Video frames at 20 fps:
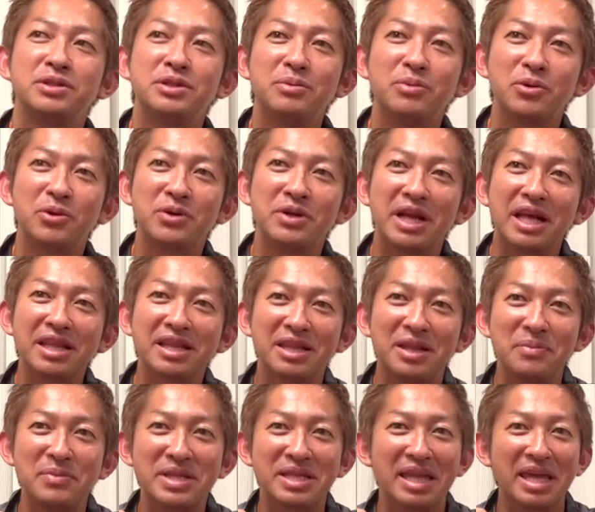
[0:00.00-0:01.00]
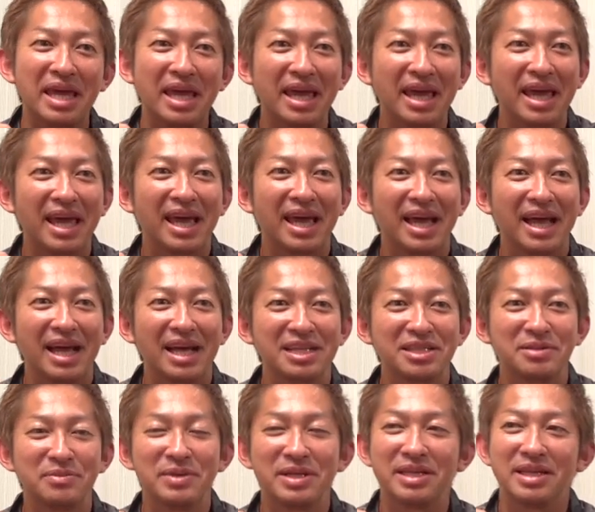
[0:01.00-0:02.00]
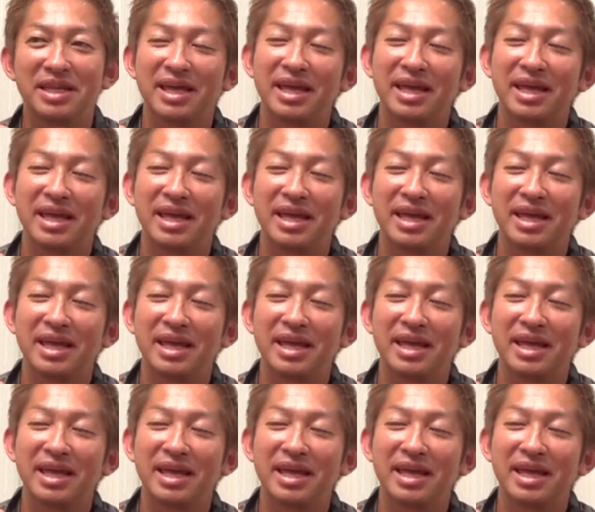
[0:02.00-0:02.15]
のものになってみて初めて